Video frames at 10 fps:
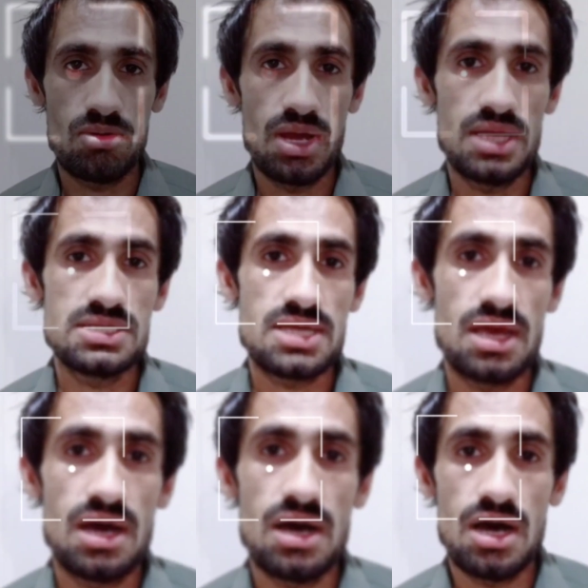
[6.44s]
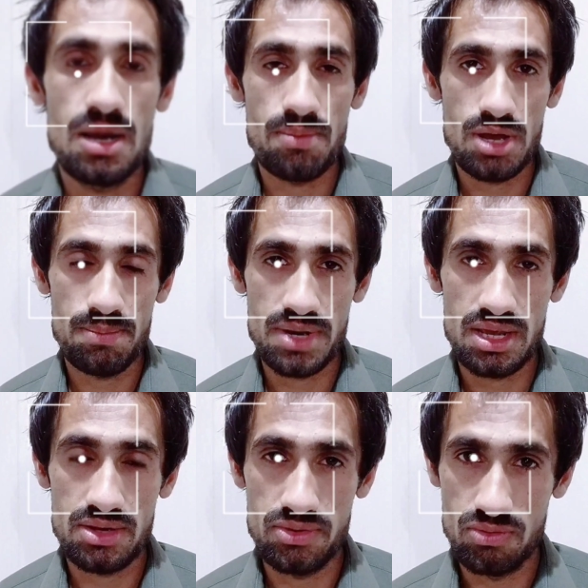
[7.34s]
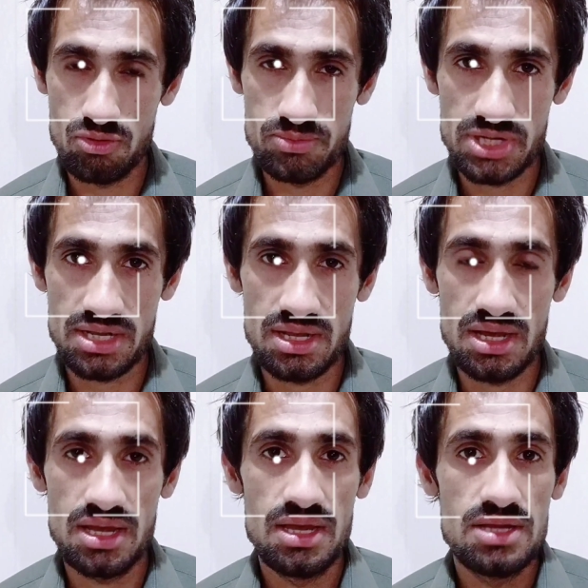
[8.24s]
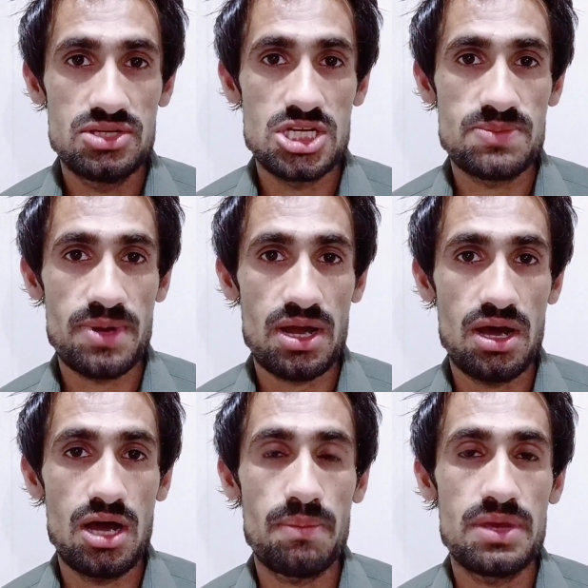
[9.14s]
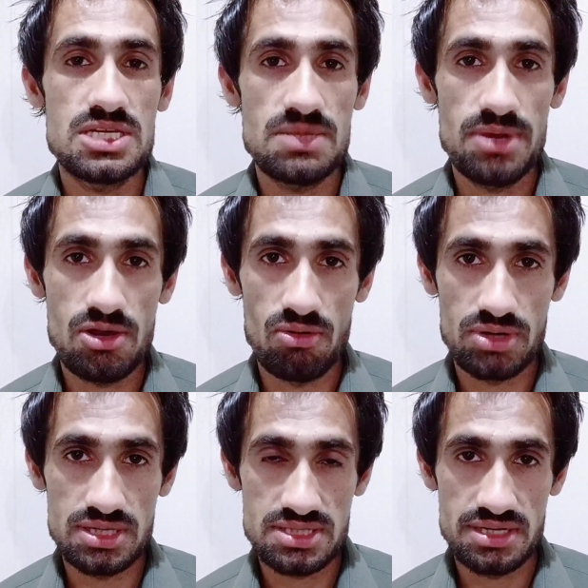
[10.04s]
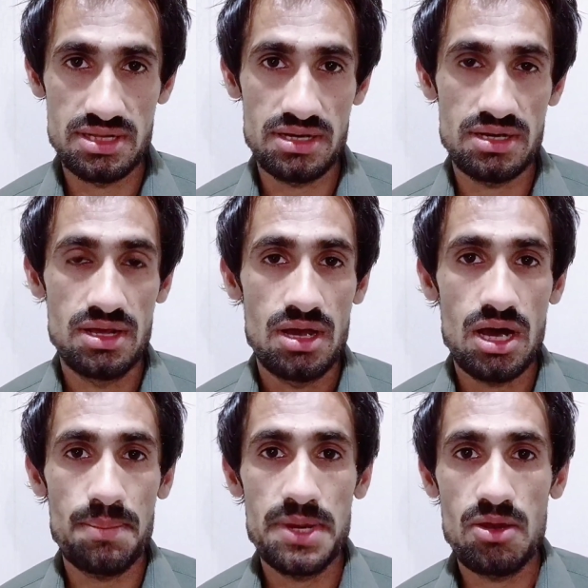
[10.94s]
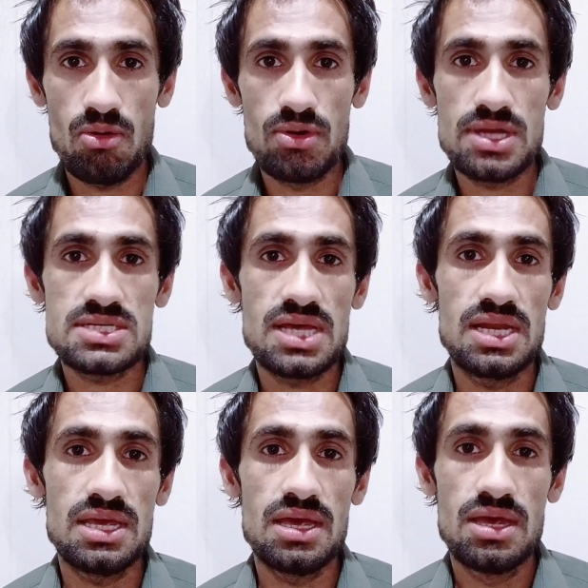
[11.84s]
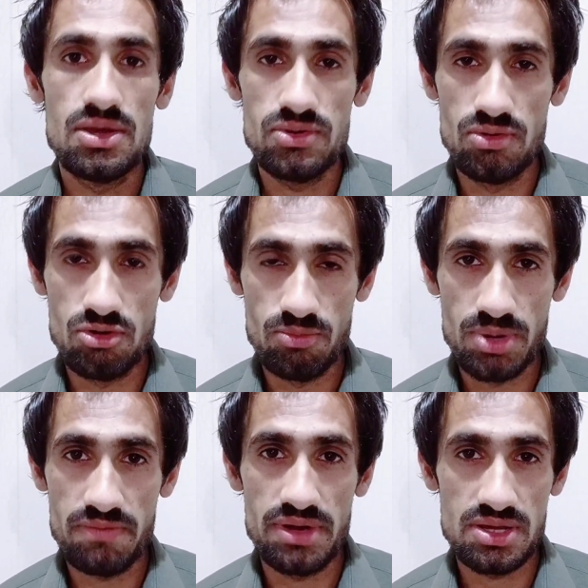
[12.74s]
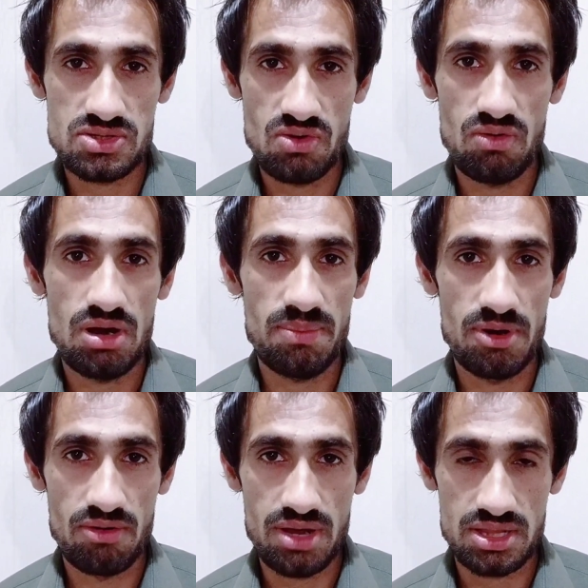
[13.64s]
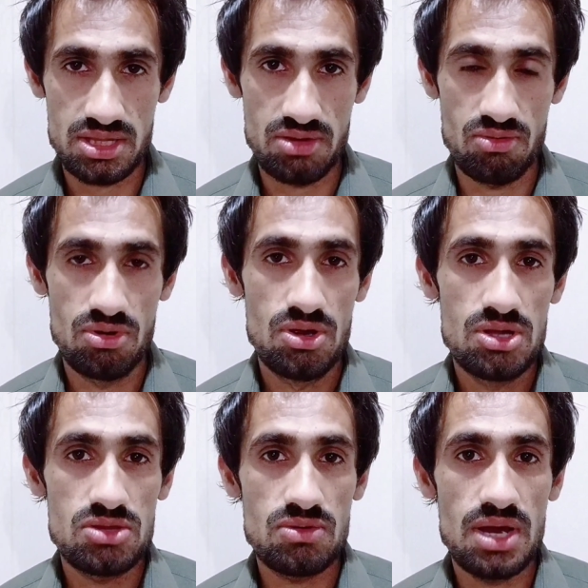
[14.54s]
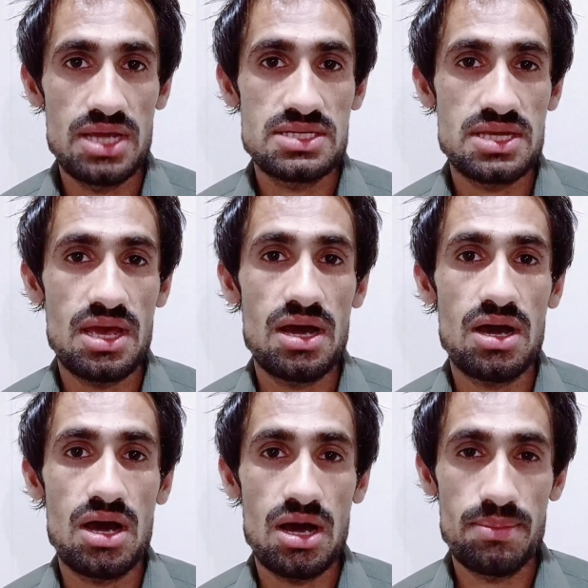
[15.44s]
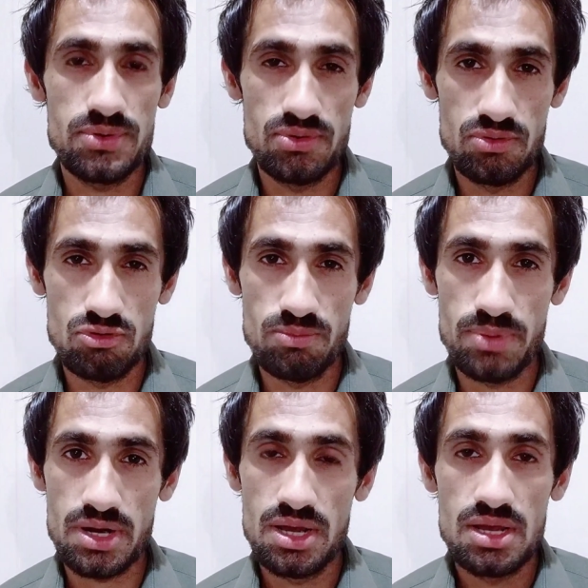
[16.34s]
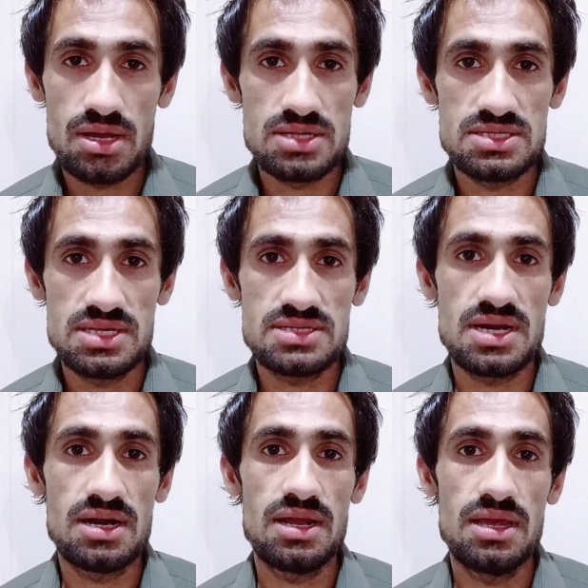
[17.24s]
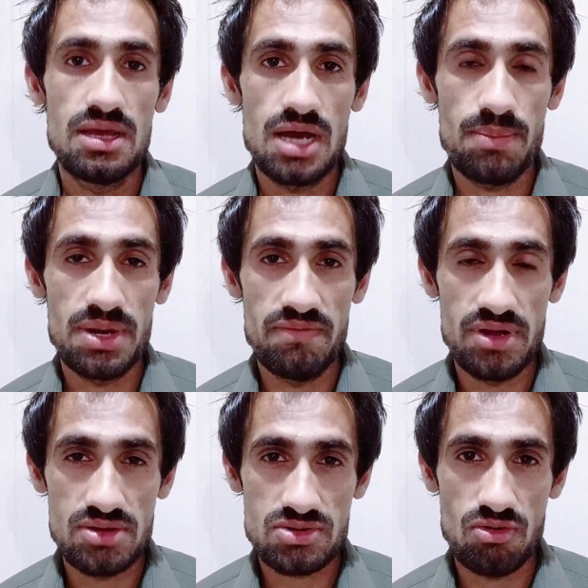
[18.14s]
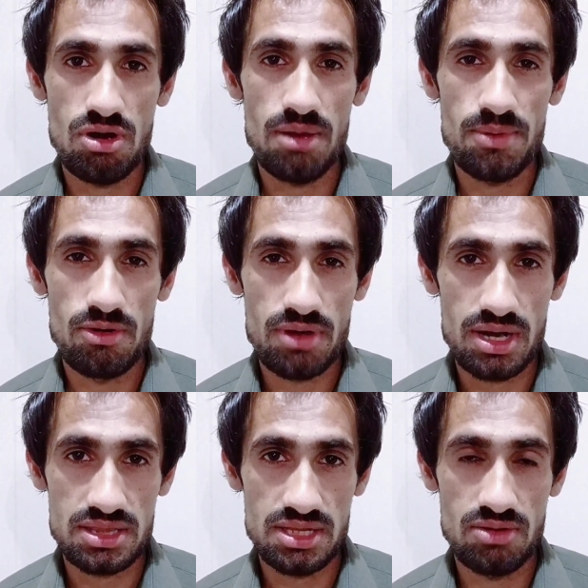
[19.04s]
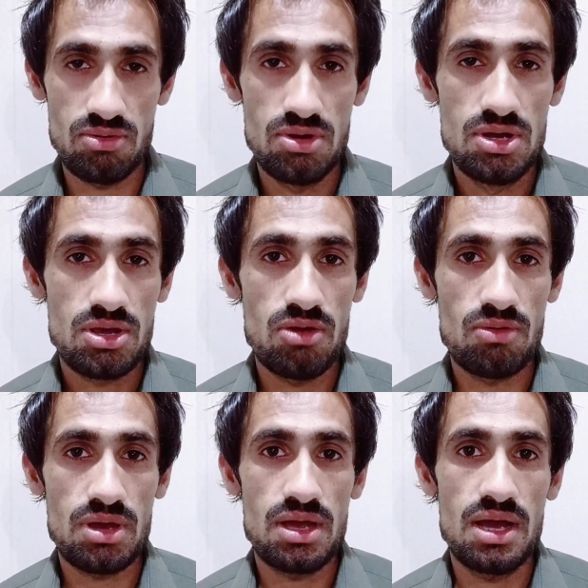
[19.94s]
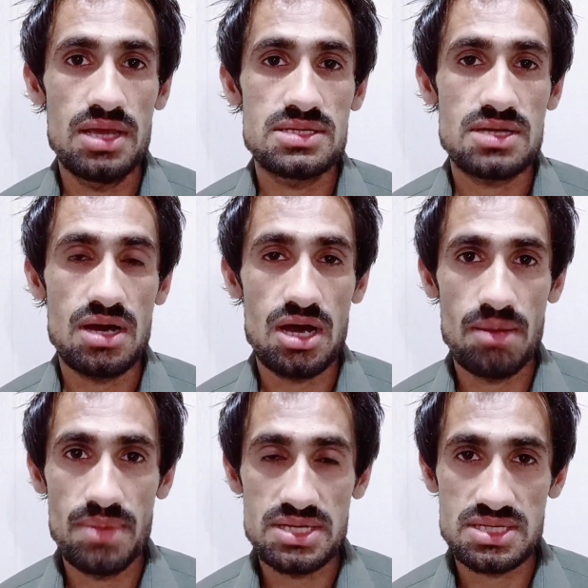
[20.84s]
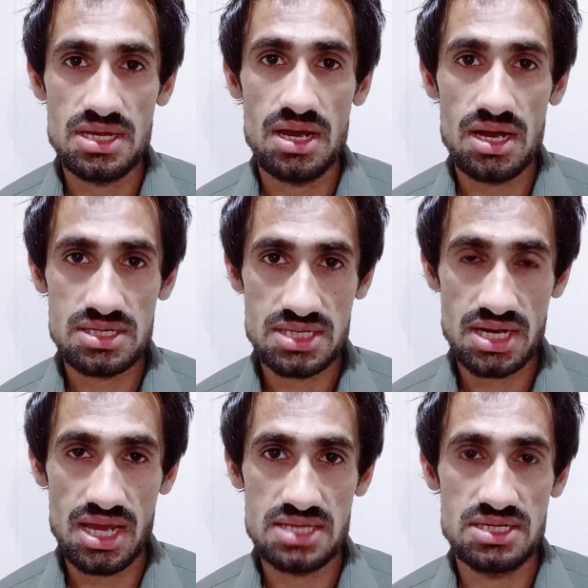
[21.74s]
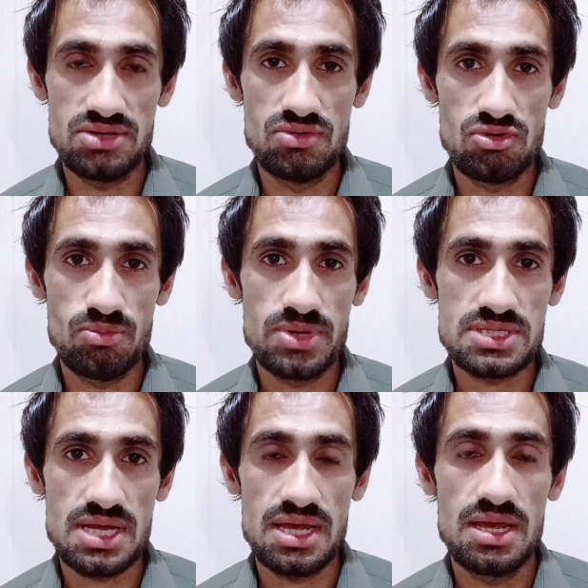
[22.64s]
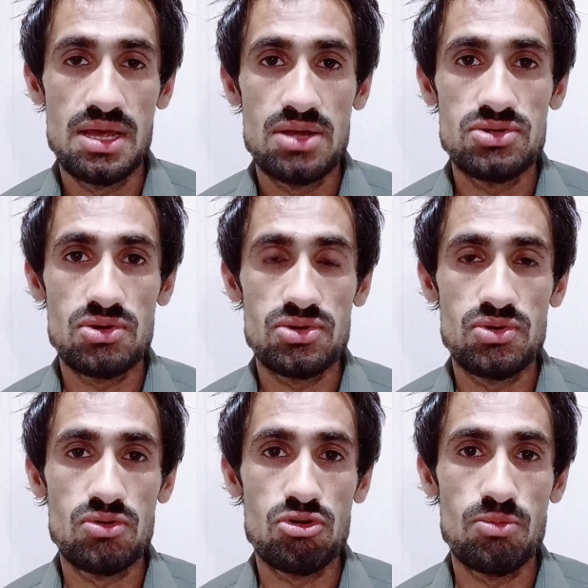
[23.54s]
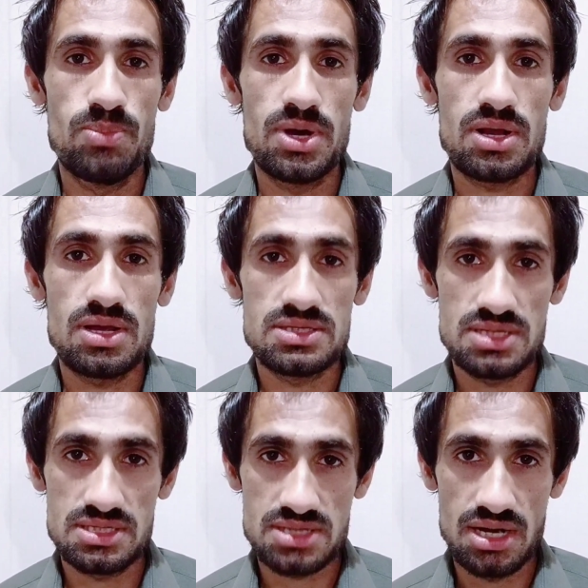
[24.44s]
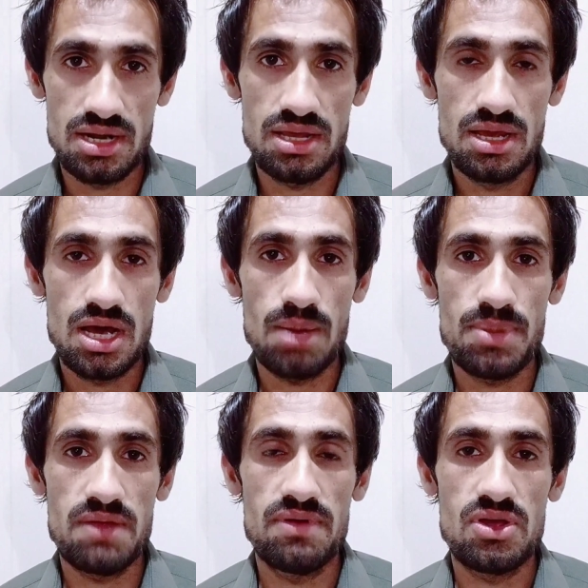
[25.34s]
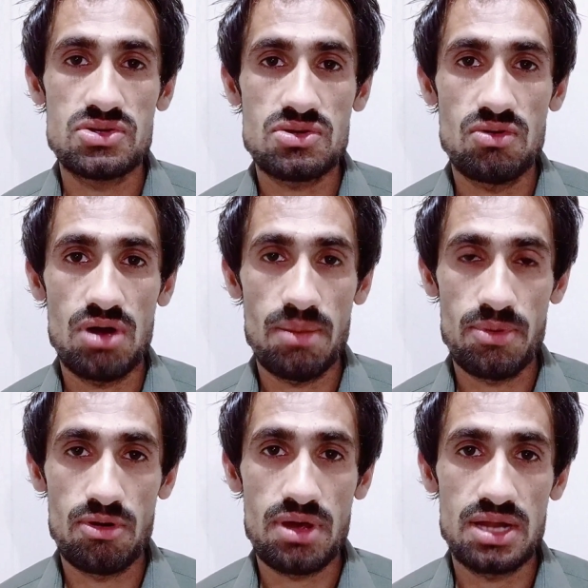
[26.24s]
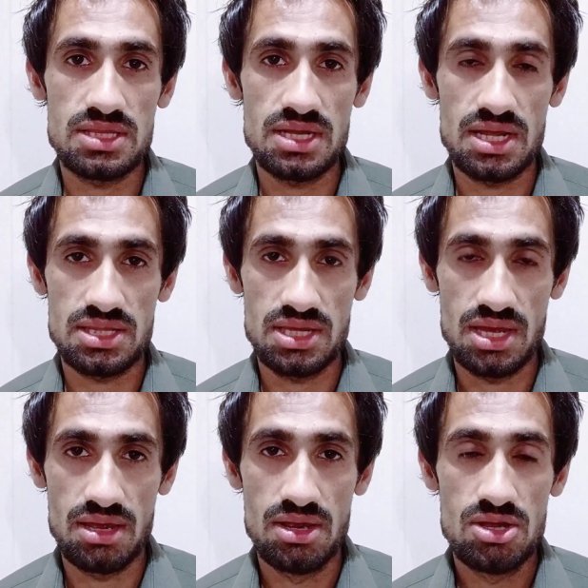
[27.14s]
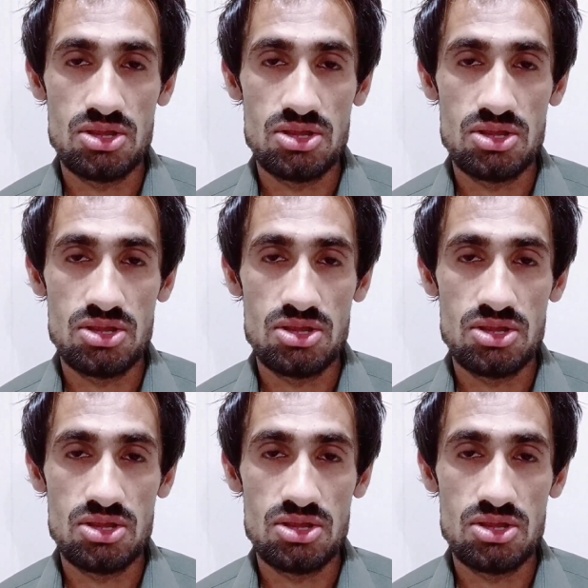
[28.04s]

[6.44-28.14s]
तो गाइस क्या आपका अपना एक यूट्यूब चैनल है जिस पर आप किसी भी कंटेंट से रिलेटेड अपनी ऑडियंस के लिए यूट्यूब पर वीडियोस को अपलोड करते हो तो गाइस क्या आप यूट्यूब पर कंसिस्टेंटली अपनी वीडियोस को अपलोड करते हो क्योंकि गाइस आप में से अक्सर ऐसे यूट्यूबर्स हैं जो यूट्यूब पर कंसिस्टेंटली अपनी वीडियोज़ को अपलोड करते रहते हैं